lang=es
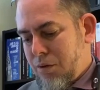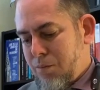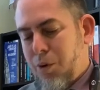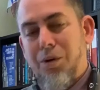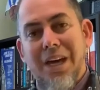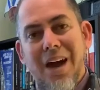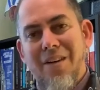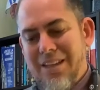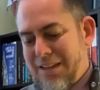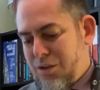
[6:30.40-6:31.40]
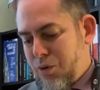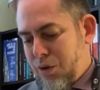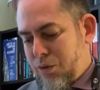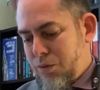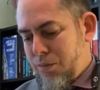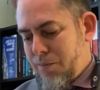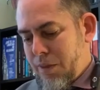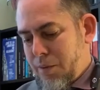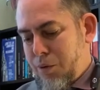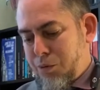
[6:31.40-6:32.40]
¿Por qué habéis hecho esto?
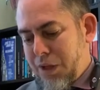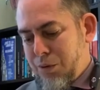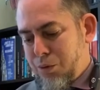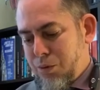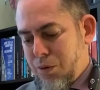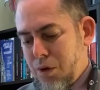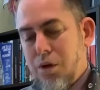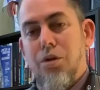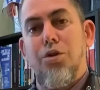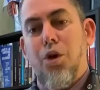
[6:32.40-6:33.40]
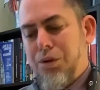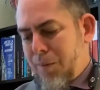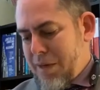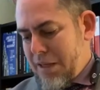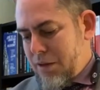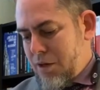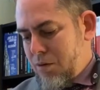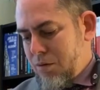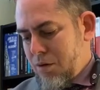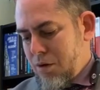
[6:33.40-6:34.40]
Por tanto, yo también
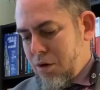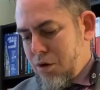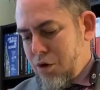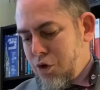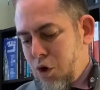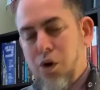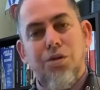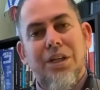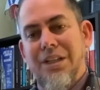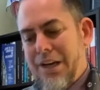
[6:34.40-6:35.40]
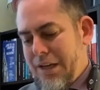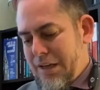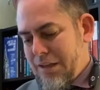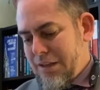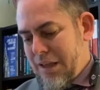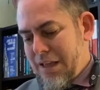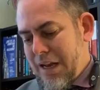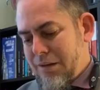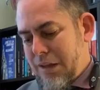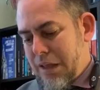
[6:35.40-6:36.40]
digo, no los echaré de
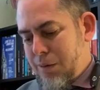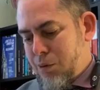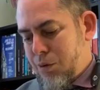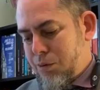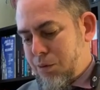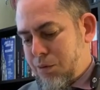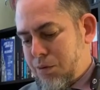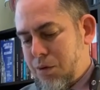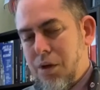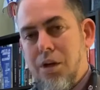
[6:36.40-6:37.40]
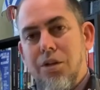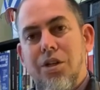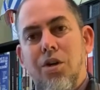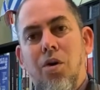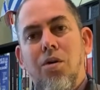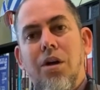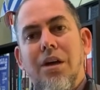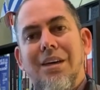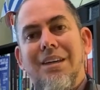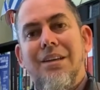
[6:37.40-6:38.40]
delante de vosotros, sino
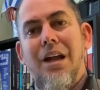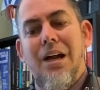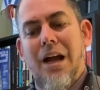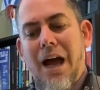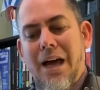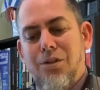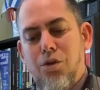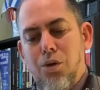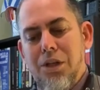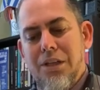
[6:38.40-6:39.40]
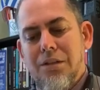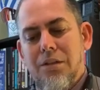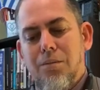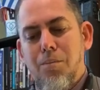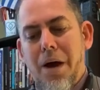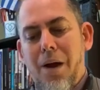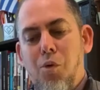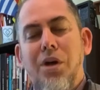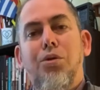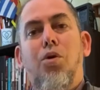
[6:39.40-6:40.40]
que serán azotes para
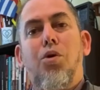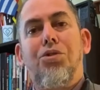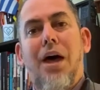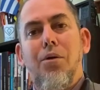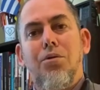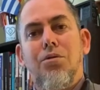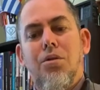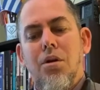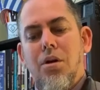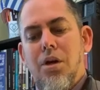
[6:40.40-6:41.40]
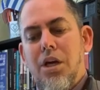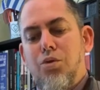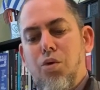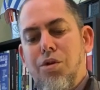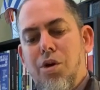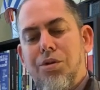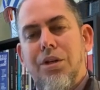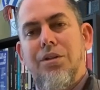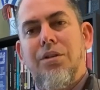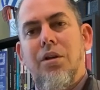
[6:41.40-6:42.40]
vuestros costados y sus
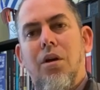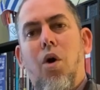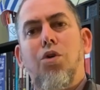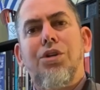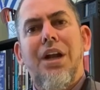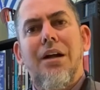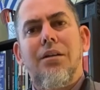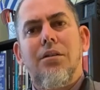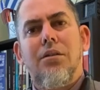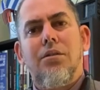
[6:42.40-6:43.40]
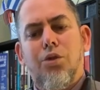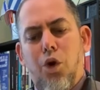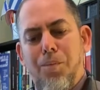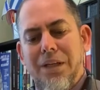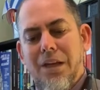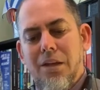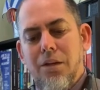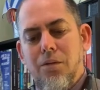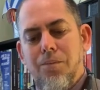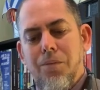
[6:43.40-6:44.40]
dioses os serán
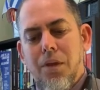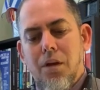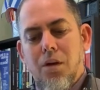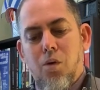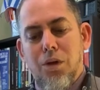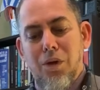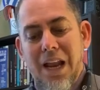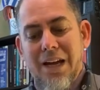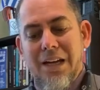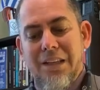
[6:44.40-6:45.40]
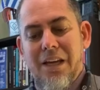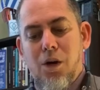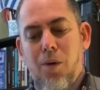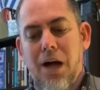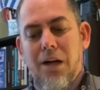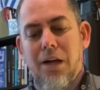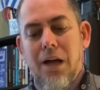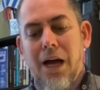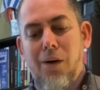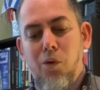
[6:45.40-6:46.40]
tropezadero. Cuando el ángel de Jehová
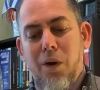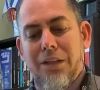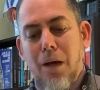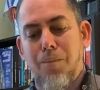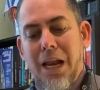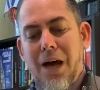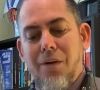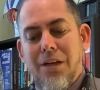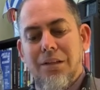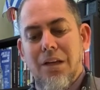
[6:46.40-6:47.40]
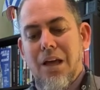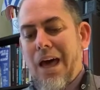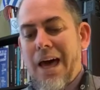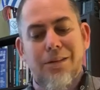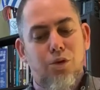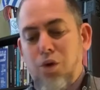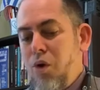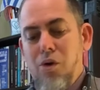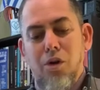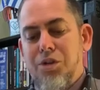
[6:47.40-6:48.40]
habló estas palabras a
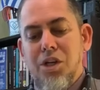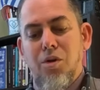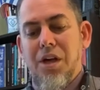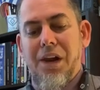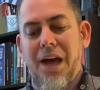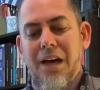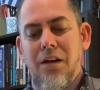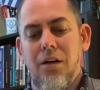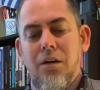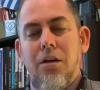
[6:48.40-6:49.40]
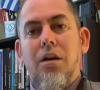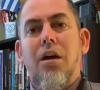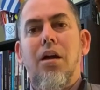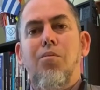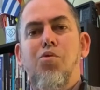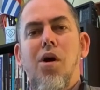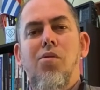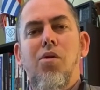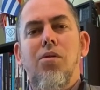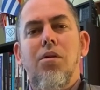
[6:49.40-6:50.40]
todos los hijos de Israel, el
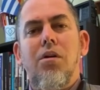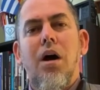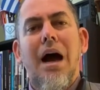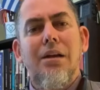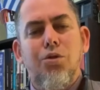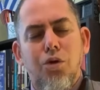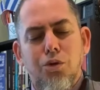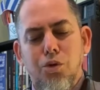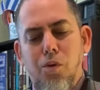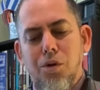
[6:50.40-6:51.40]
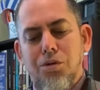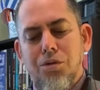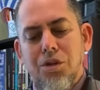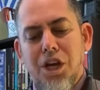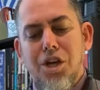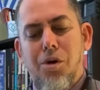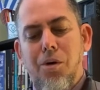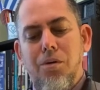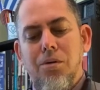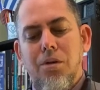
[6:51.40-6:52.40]
pueblo alzó su voz y
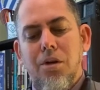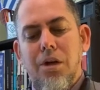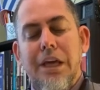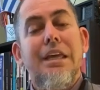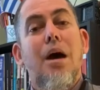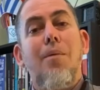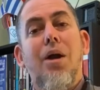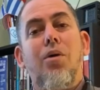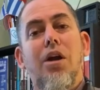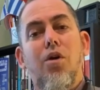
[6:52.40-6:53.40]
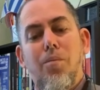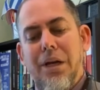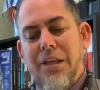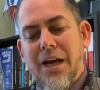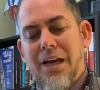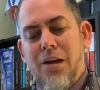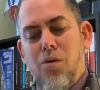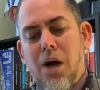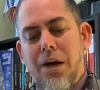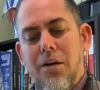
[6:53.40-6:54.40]
lloró, y llamaron el nombre de aquel
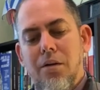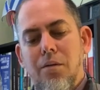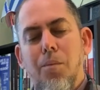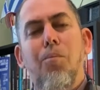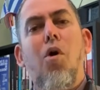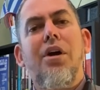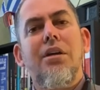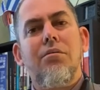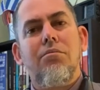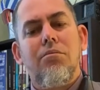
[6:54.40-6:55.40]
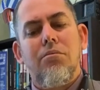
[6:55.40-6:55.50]
lugar Bokim